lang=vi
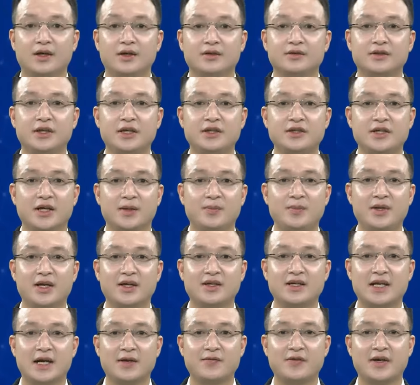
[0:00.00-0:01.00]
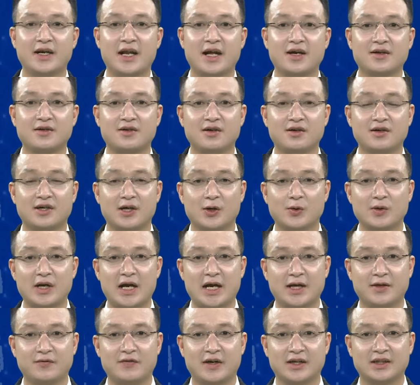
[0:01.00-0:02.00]
Tỉnh Điện Biên đã và đang cơ cấu
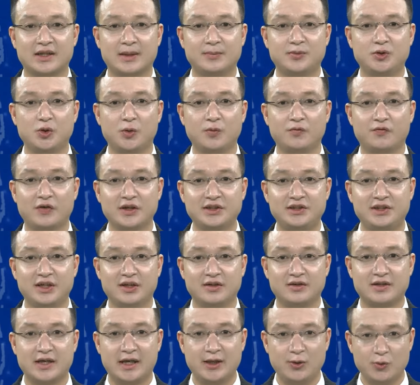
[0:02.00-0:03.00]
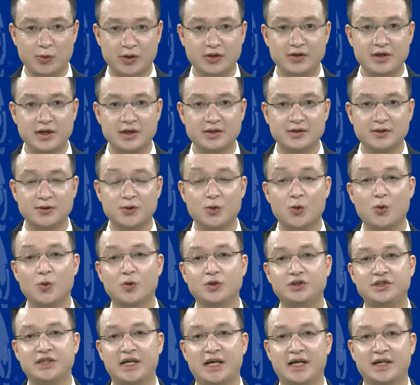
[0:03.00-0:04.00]
lại và tập trung phát triển cây lúa nước, ngô,
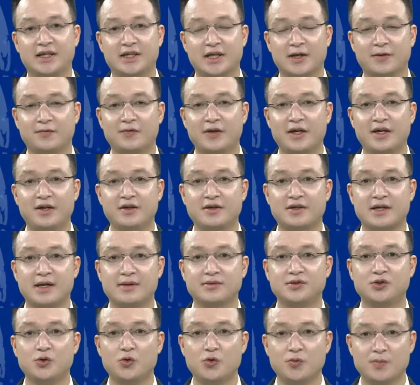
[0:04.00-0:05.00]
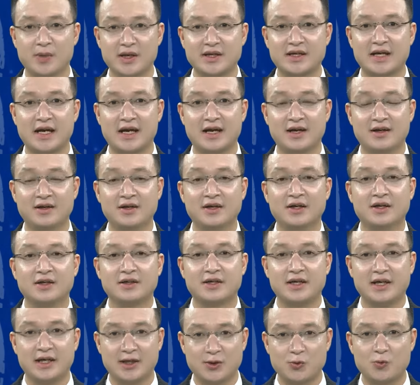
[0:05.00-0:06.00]
chè, cà phê, cao su, mắc ca,
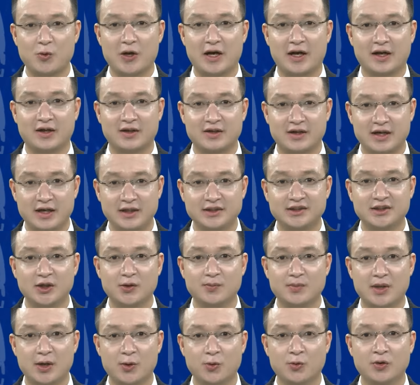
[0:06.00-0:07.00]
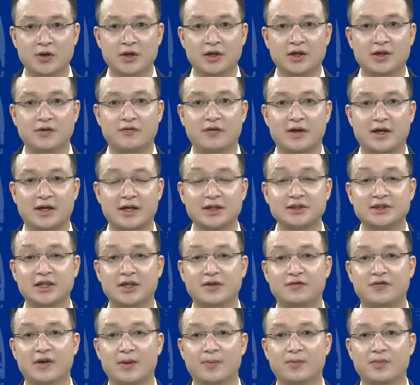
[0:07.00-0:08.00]
cây ăn quả, cây rau màu và các sản
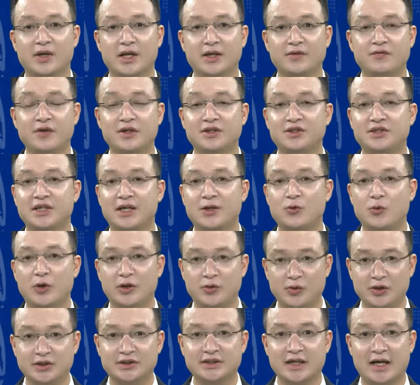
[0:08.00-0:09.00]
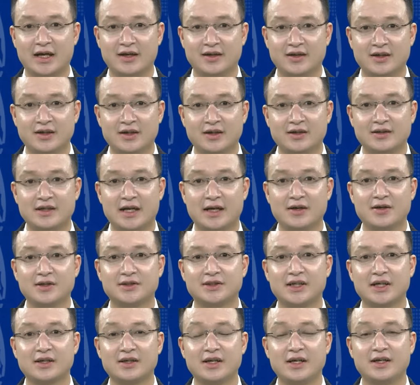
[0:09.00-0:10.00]
phẩm lĩnh vực chăn nuôi thủy sản đã được
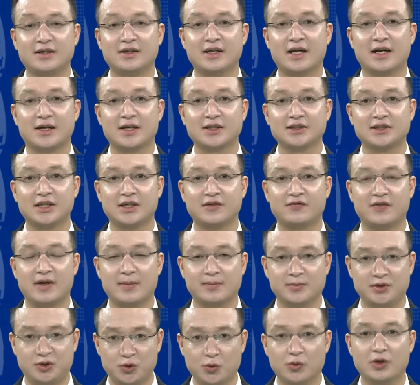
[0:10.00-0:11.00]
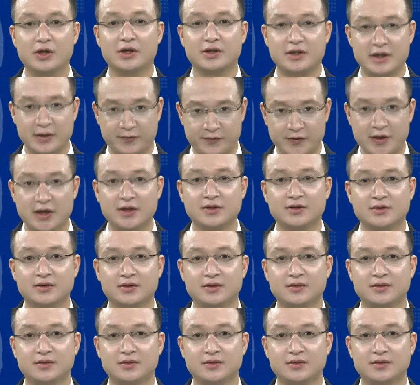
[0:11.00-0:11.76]
xác định là các sản phẩm chủ lực địa phương.